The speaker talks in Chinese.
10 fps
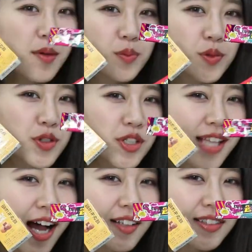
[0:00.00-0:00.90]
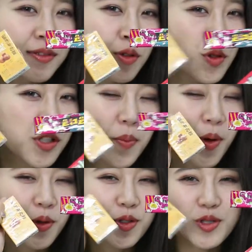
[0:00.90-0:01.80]
不知道女生们
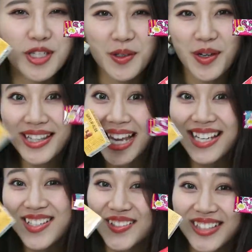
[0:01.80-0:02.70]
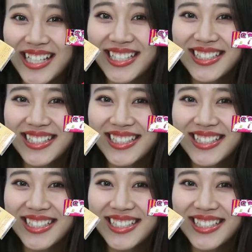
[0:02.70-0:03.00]
会最喜欢哪一种呢？